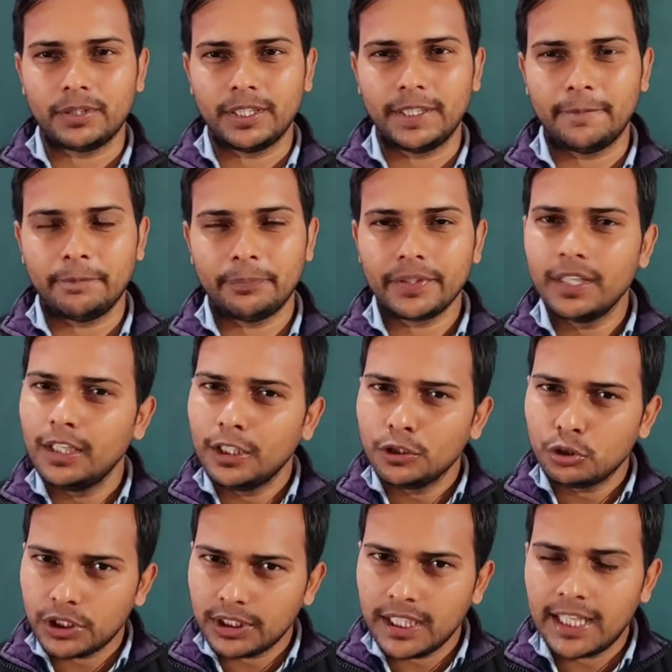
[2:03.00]
करें तो
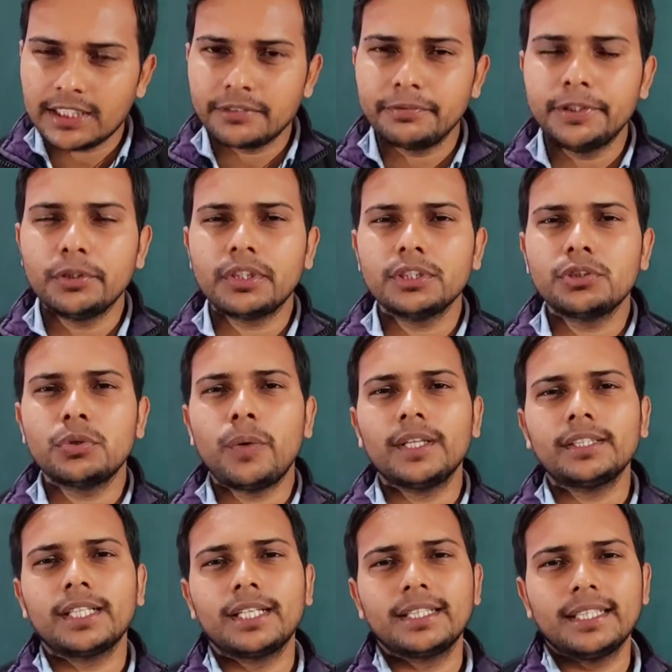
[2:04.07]
चलिए आज वीडियो की शुरुआत
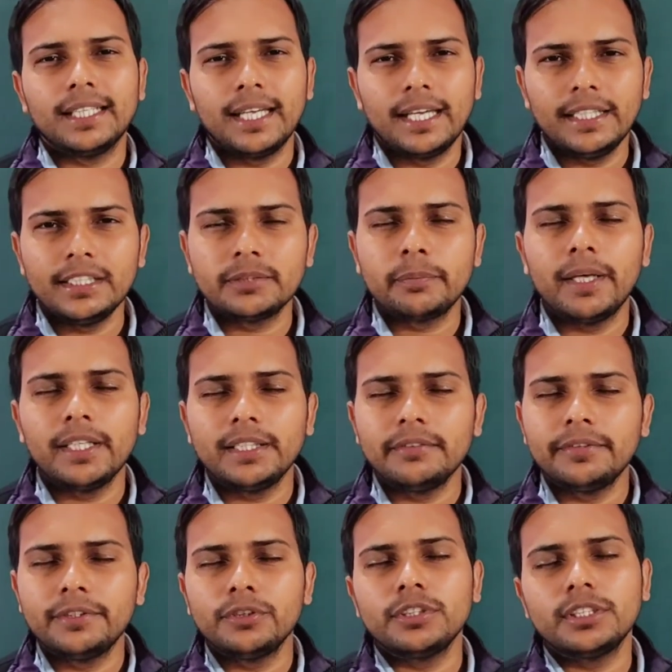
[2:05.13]
करते हैं इस पहले
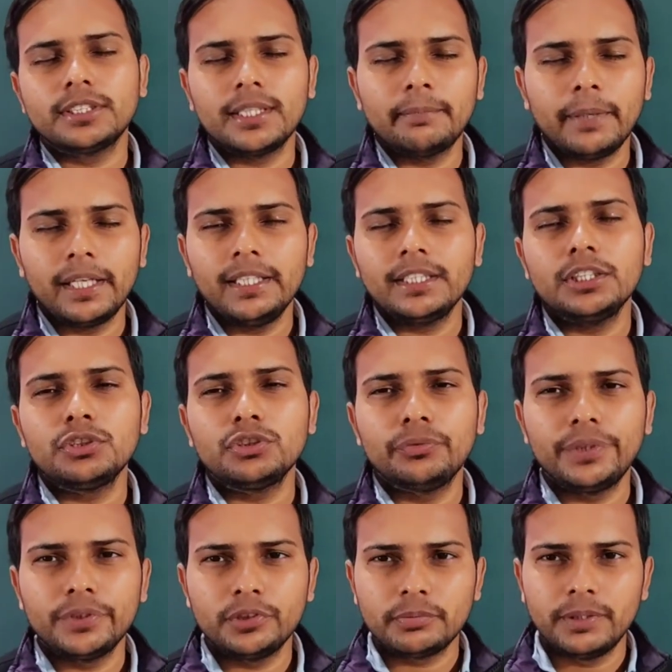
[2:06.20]
वीडियो इससे पहले की जो
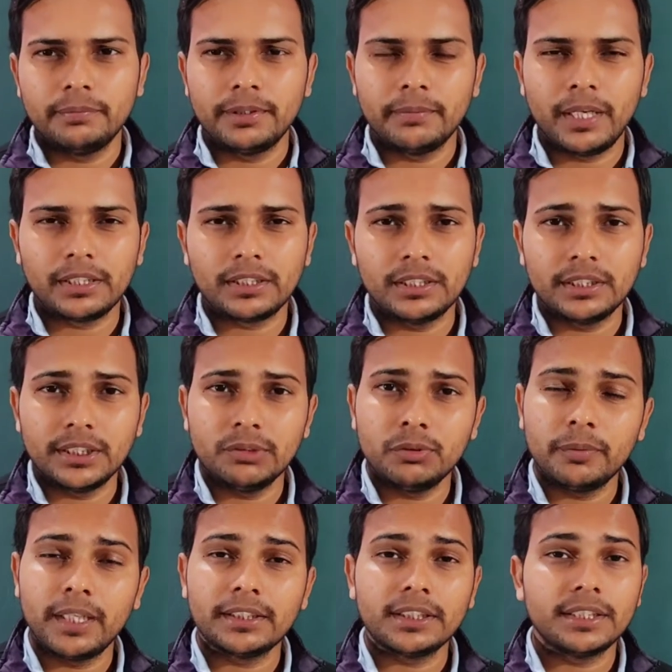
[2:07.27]
वीडियोस में हमने बात की थी वो
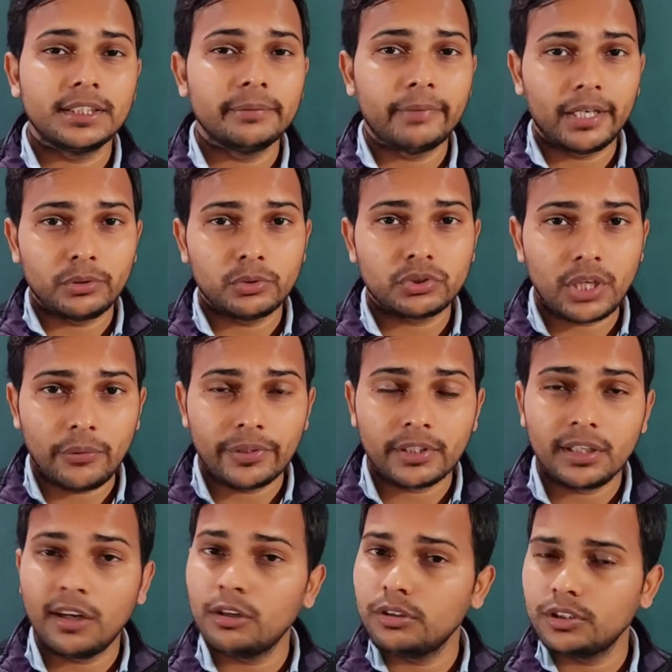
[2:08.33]
बात की थी बायो
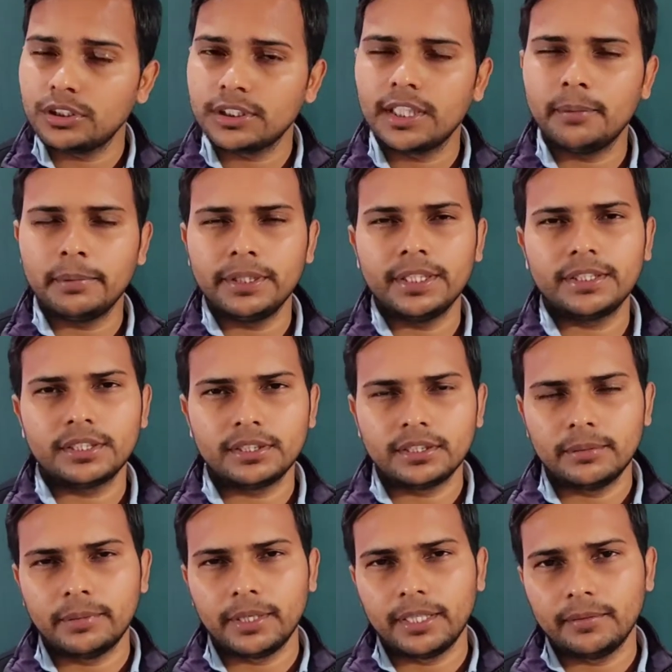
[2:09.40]
शावटला और इसके एप्लीकेशन के
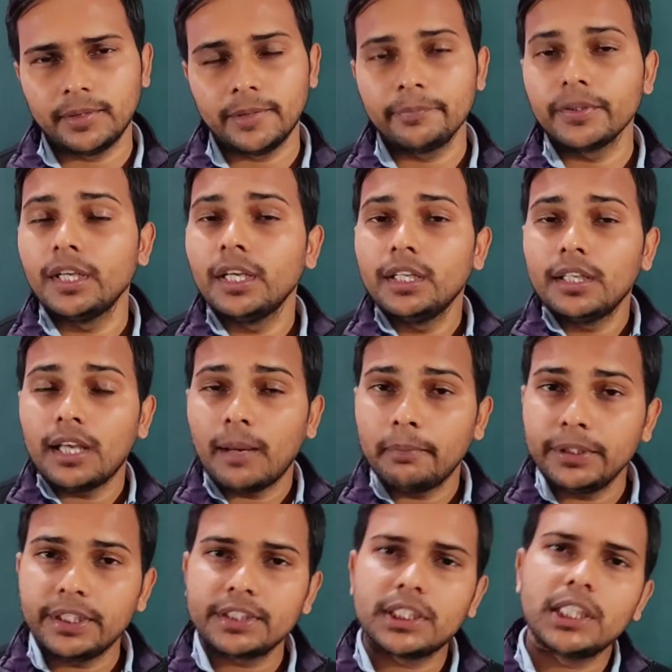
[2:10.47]
बारे में
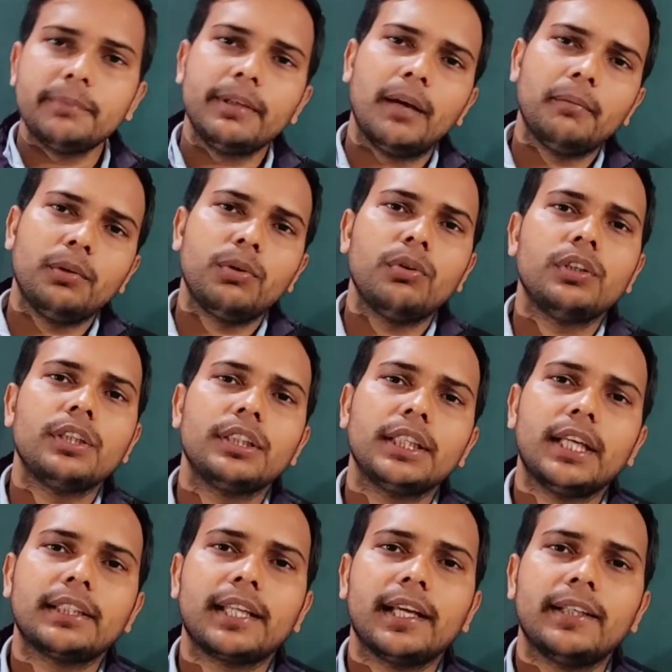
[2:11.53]
एप्लीकेशन में हम लोगों ने
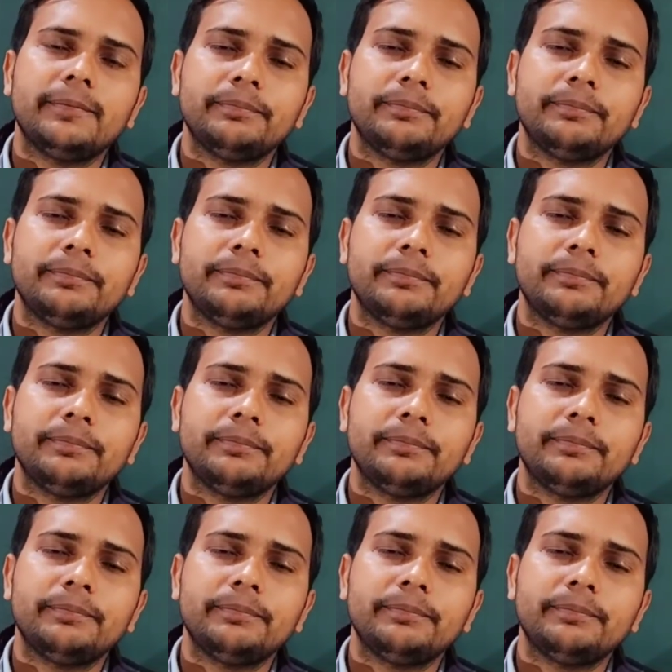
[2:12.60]
किया था